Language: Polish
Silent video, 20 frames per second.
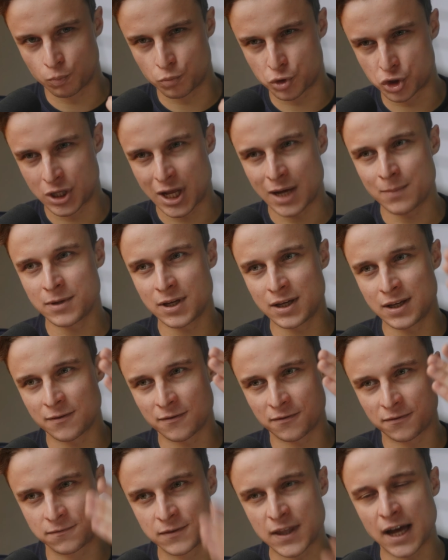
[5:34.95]
Przynajmniej
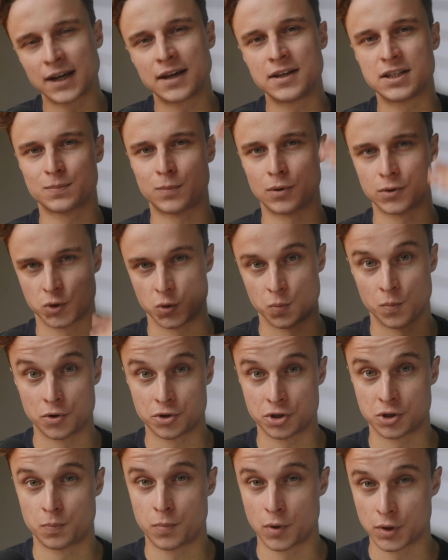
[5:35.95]
w taki sposób
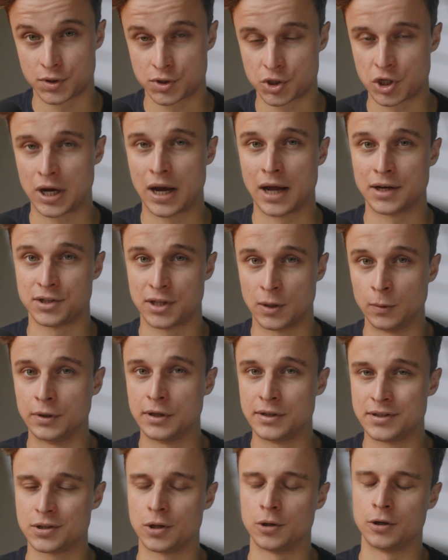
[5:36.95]
możesz postrzegać tę
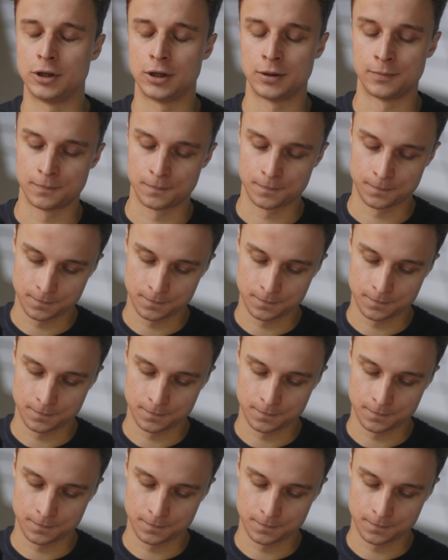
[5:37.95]
historię.